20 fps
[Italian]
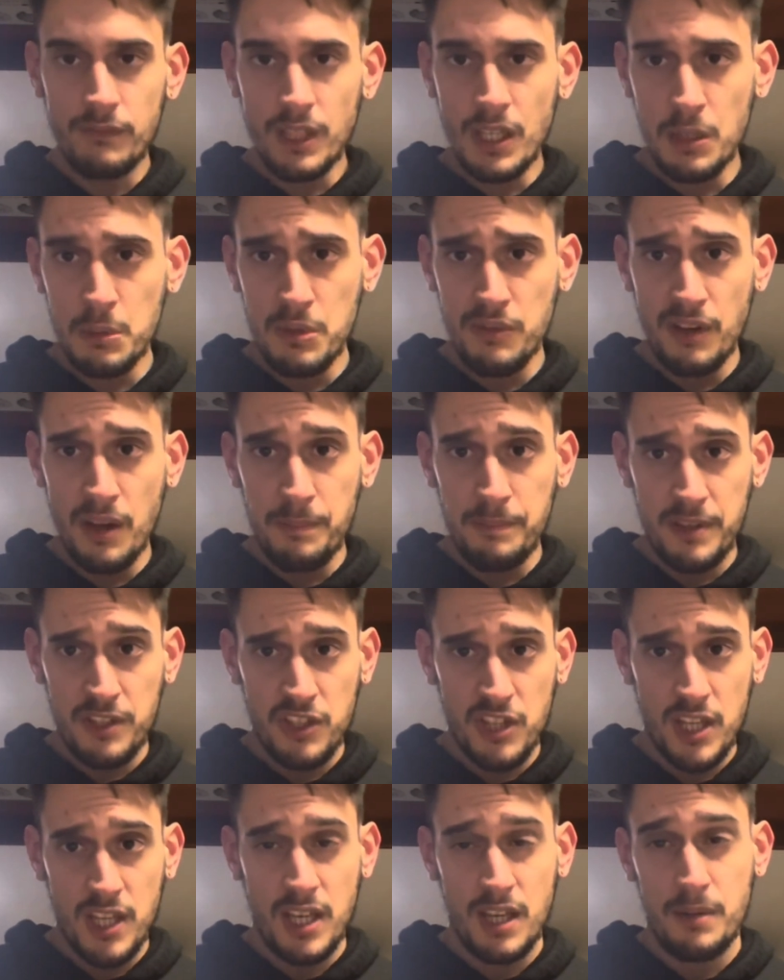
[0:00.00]
Mi fa
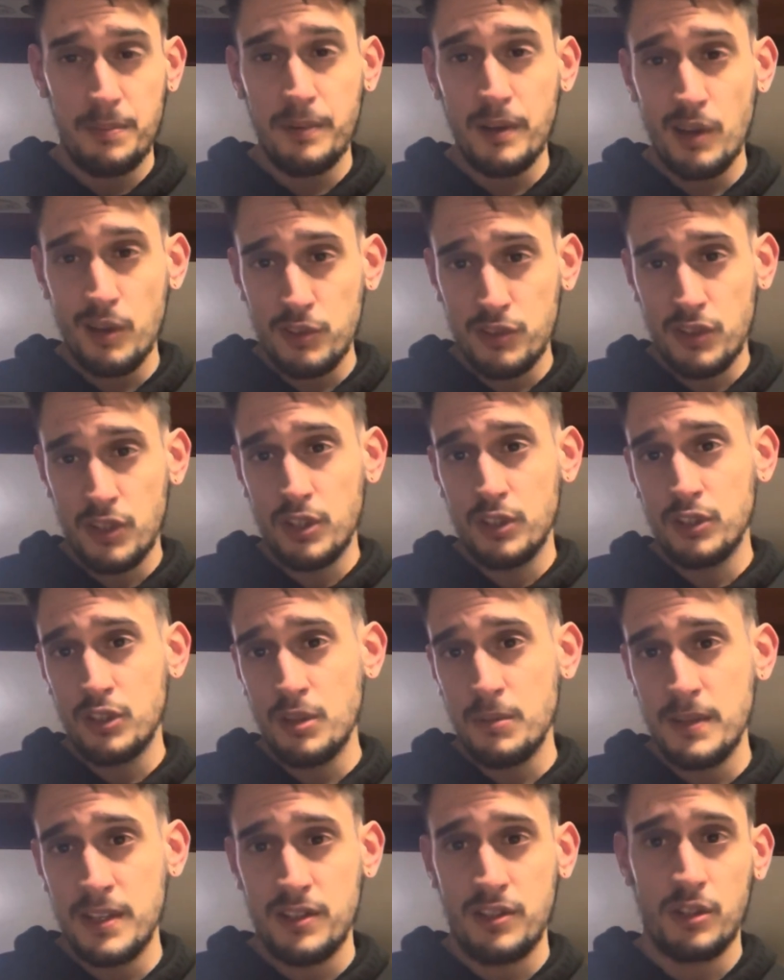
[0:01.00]
piacere, però secondo
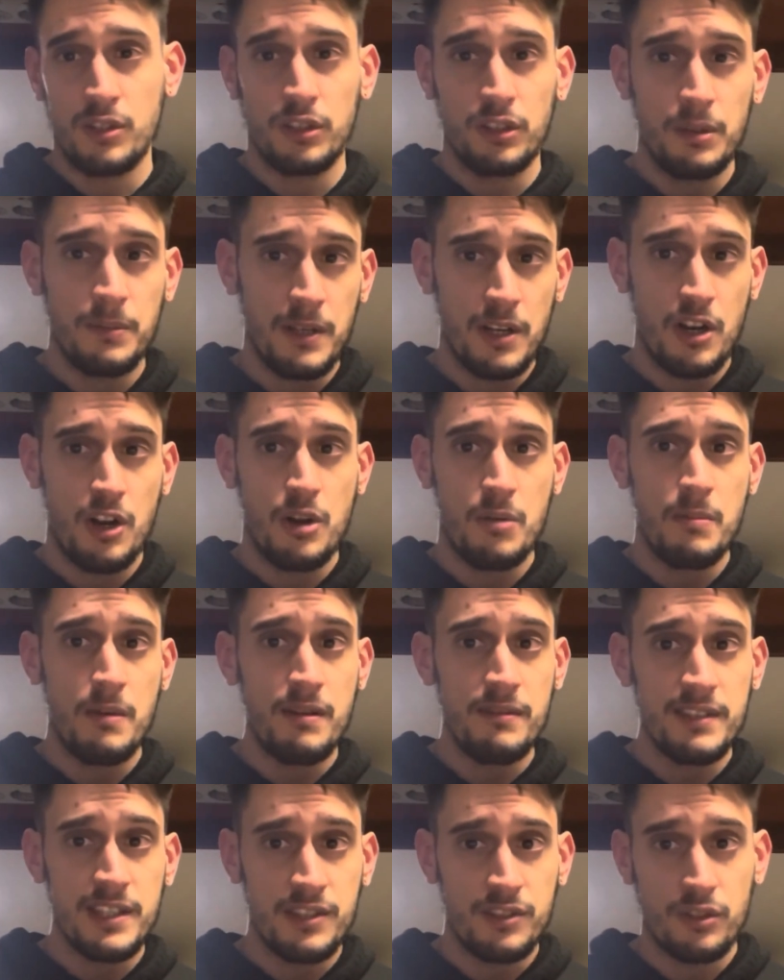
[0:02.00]
me, secondo me non ho
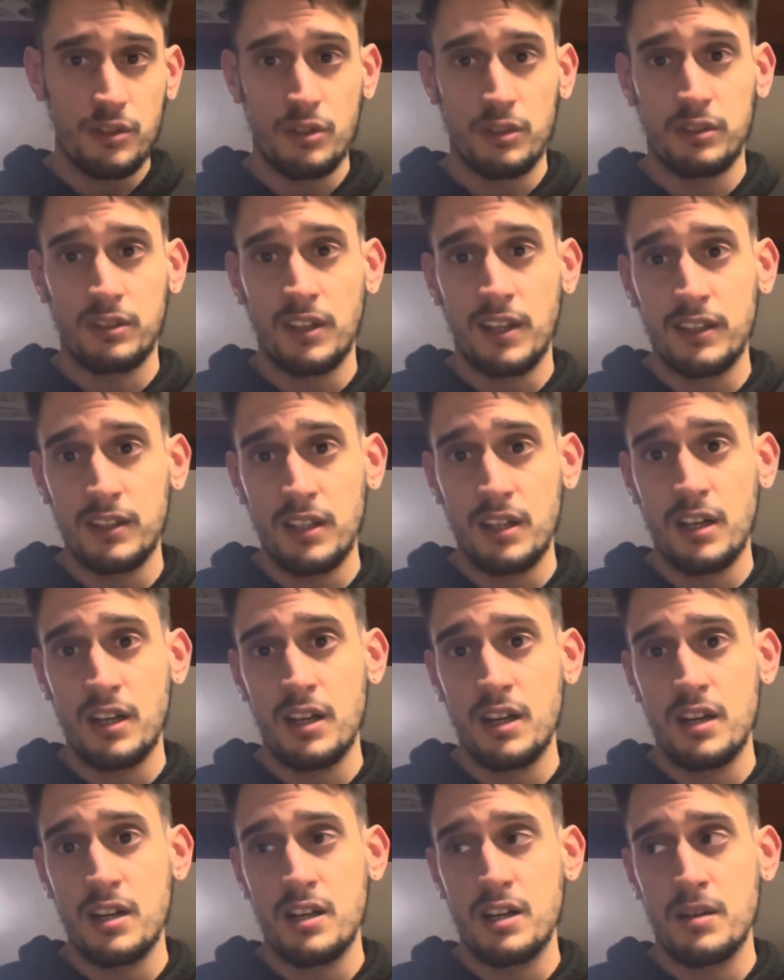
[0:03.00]
mai visto
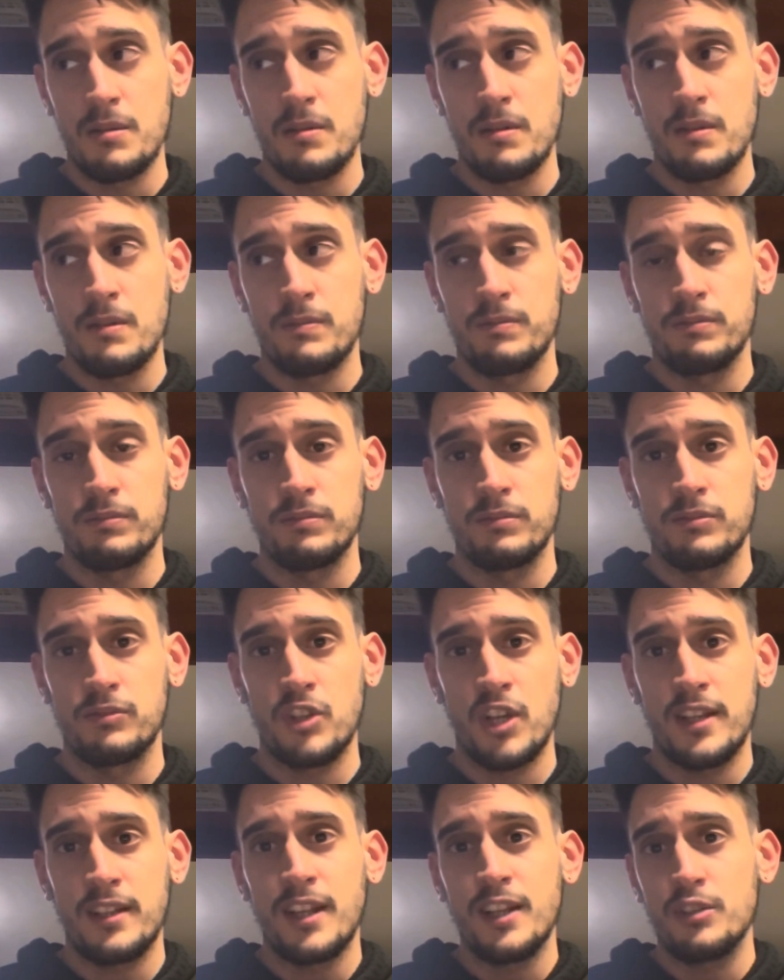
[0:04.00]
tanta, uh,
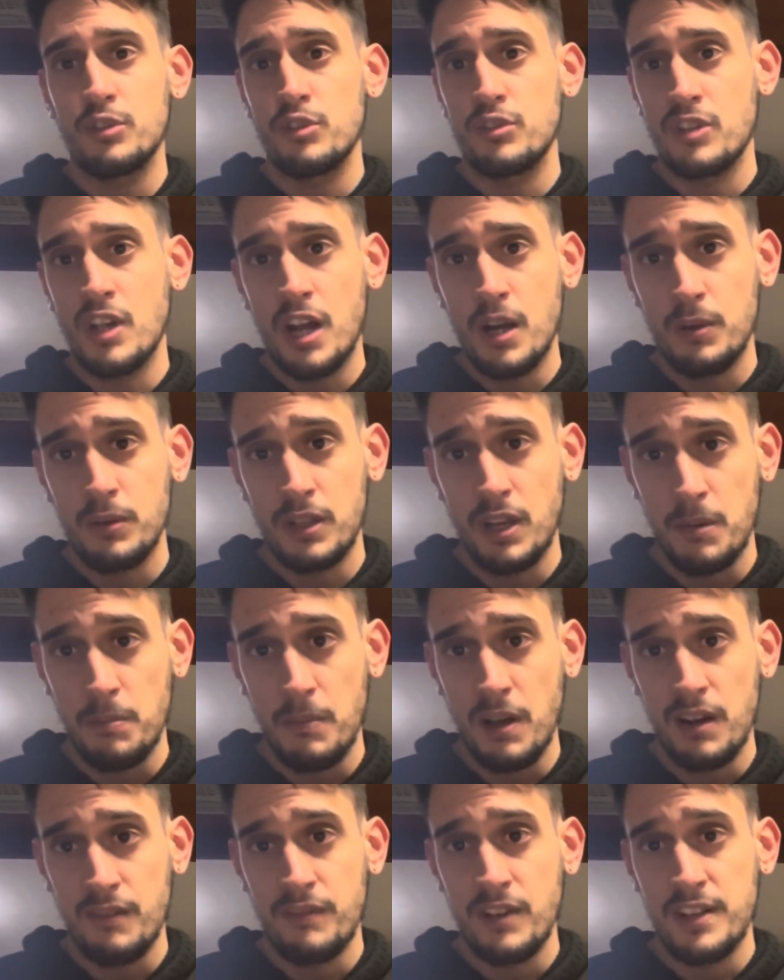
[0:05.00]
cioè, tanto sangue nel
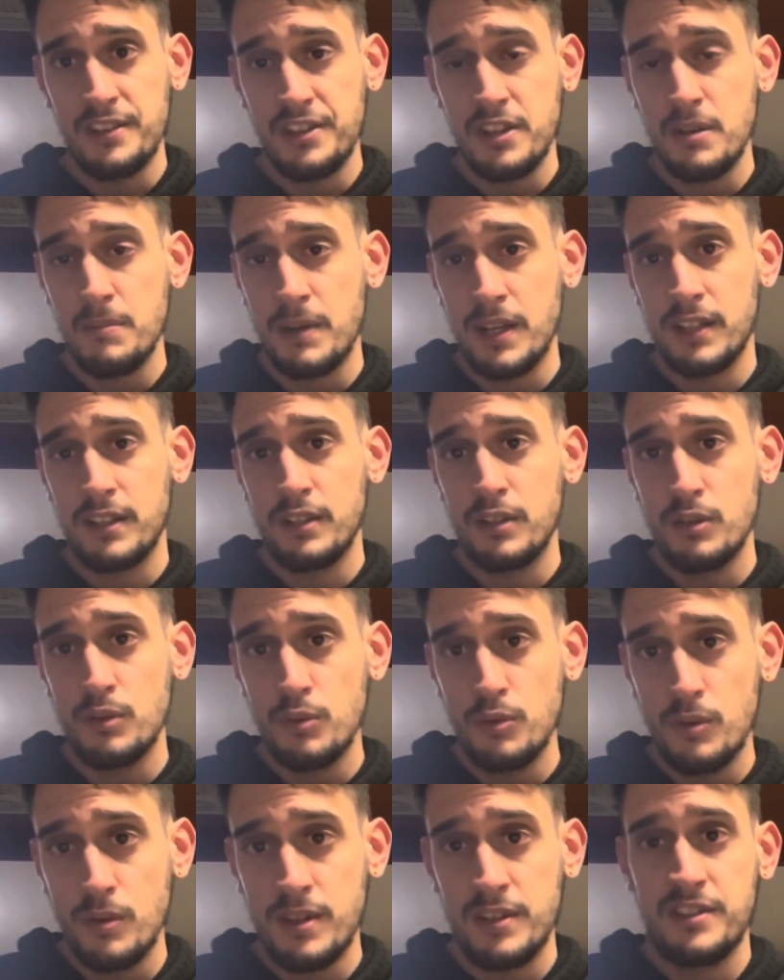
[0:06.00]
Marvel Cinematic
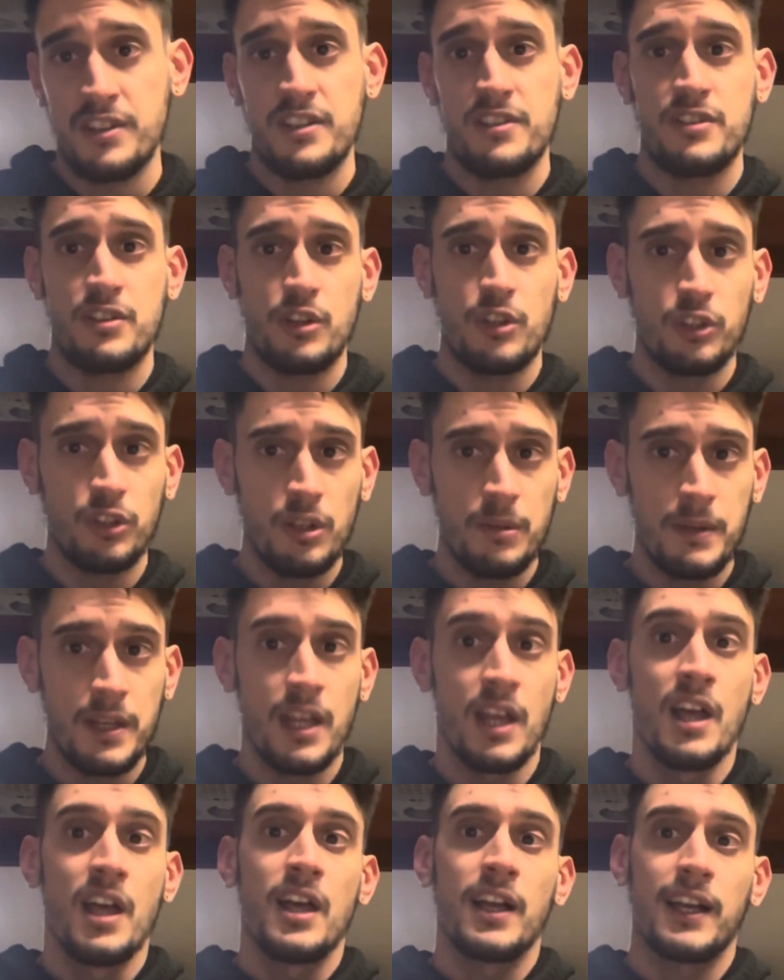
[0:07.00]
Universe e secondo me
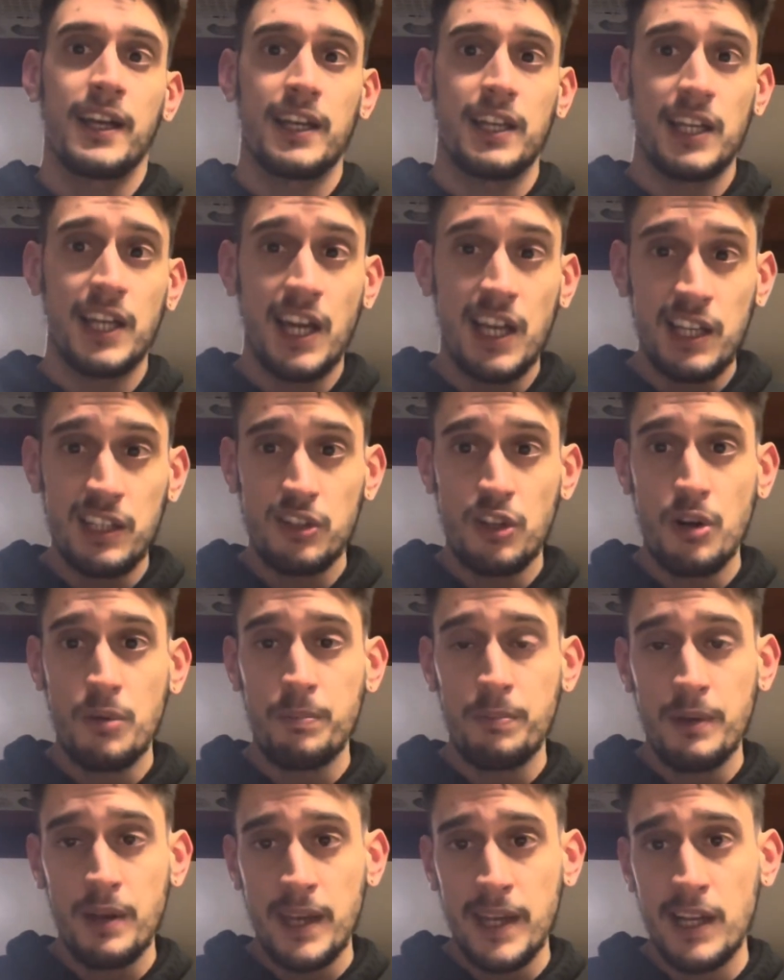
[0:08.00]
caricare
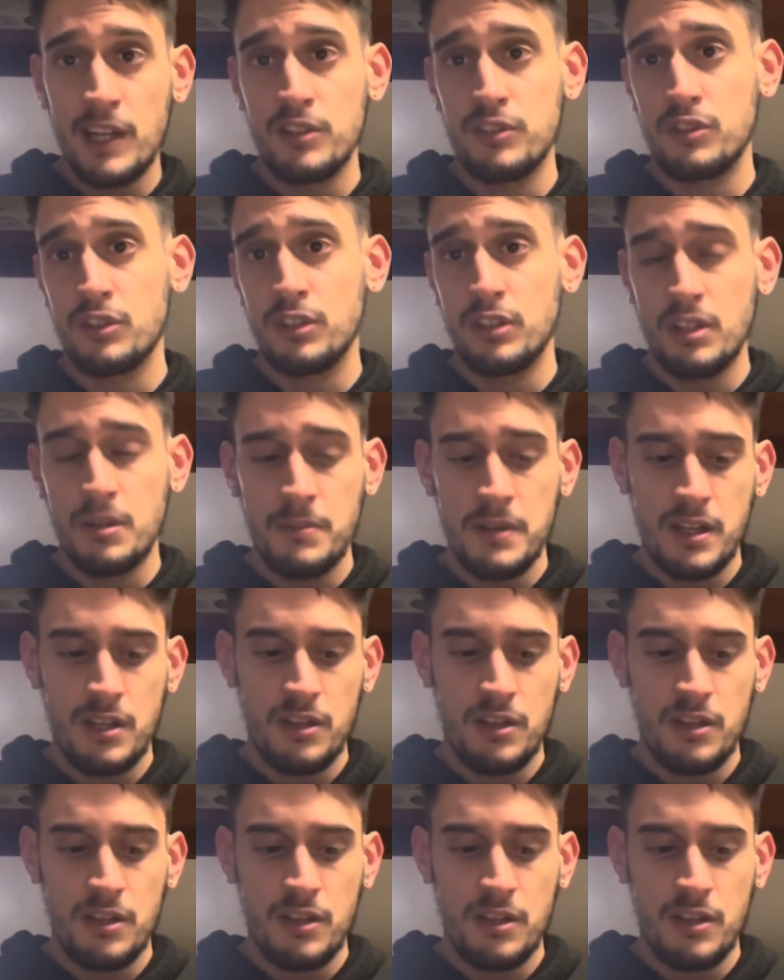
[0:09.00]
troppo ego secondo me